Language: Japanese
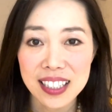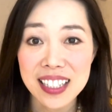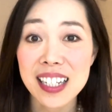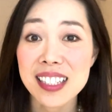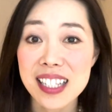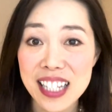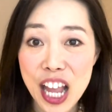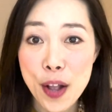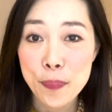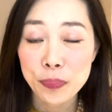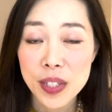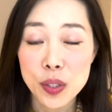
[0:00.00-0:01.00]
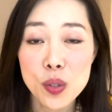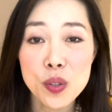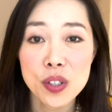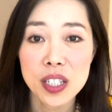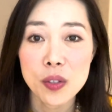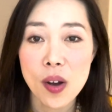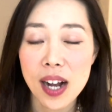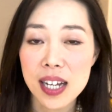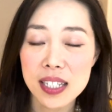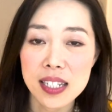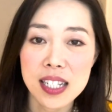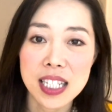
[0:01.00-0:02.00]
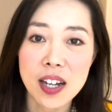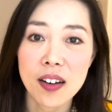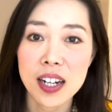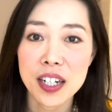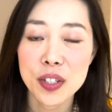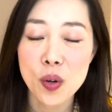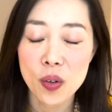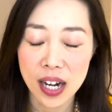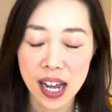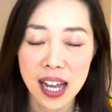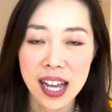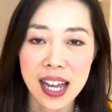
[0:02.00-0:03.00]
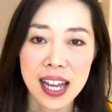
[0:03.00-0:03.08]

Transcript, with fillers: なんですねで特に和菓子に使われるような